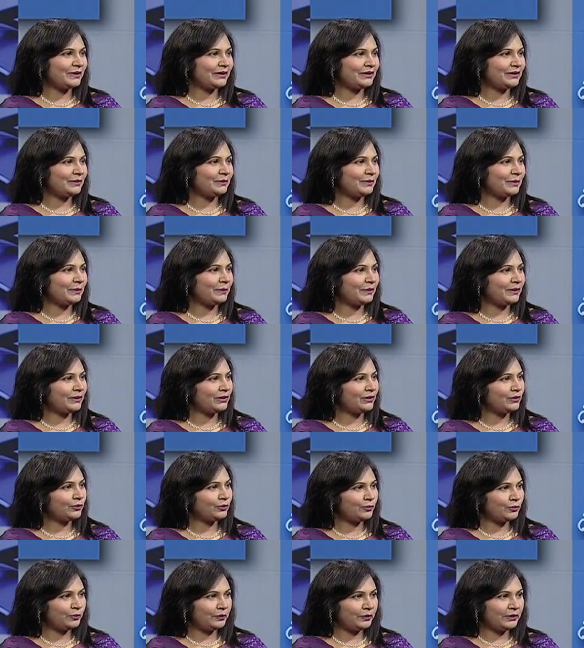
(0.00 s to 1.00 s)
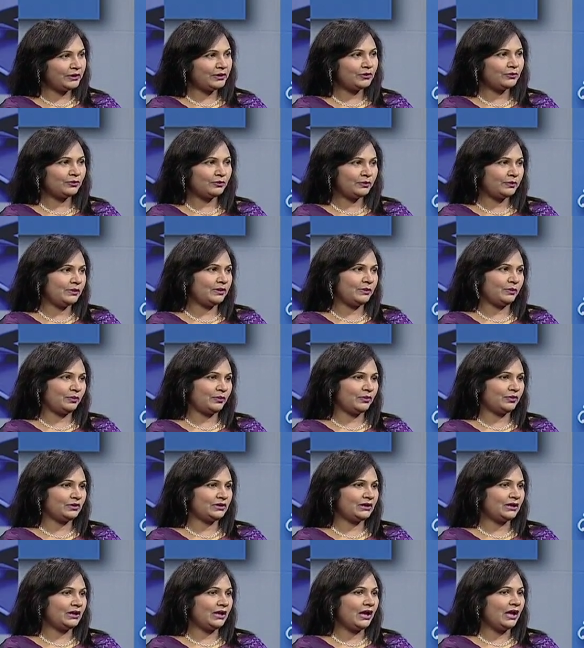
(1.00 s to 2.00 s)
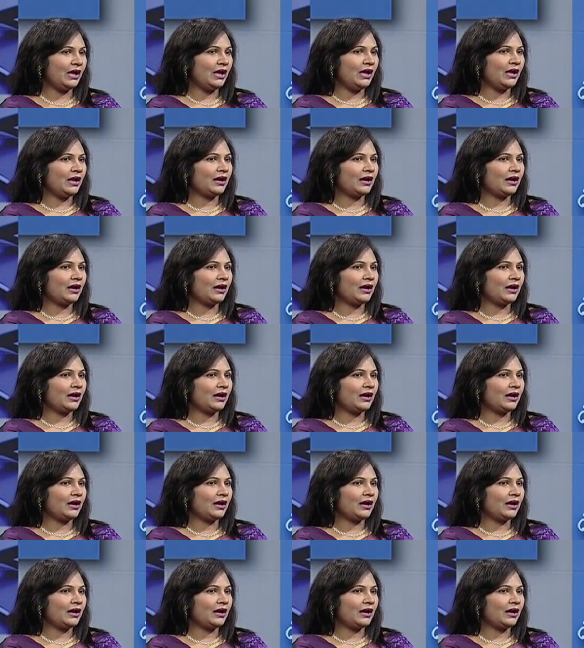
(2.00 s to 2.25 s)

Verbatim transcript: পানির ব্যাপারটা খুবই খুবই ইম্পর্টেন্ট